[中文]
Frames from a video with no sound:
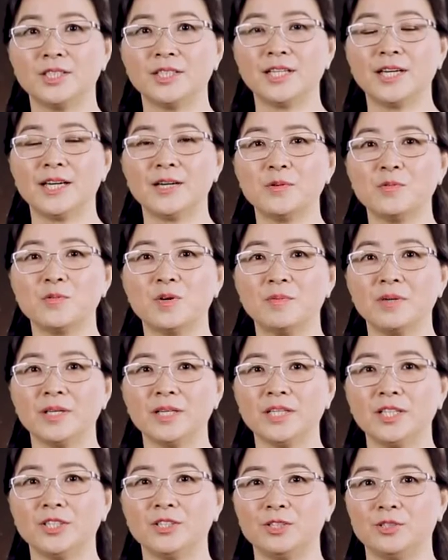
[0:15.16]
今天我
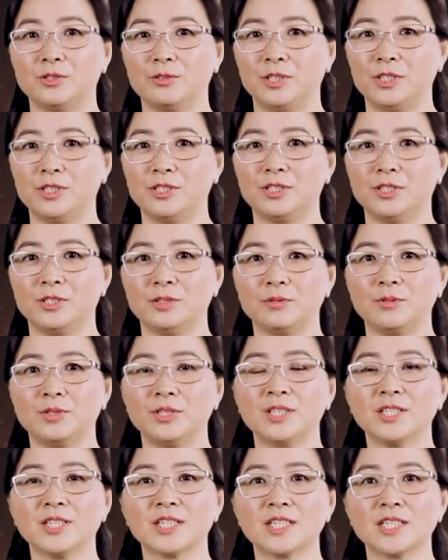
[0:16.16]
们一起学习
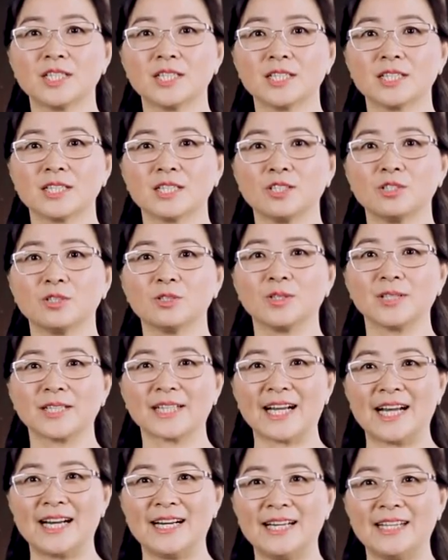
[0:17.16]
女性生殖系统
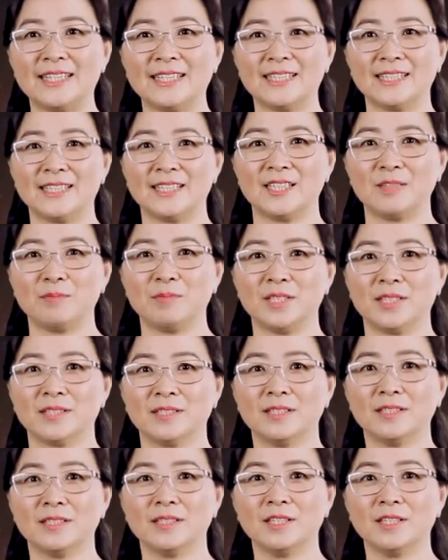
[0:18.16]
感染性疾病。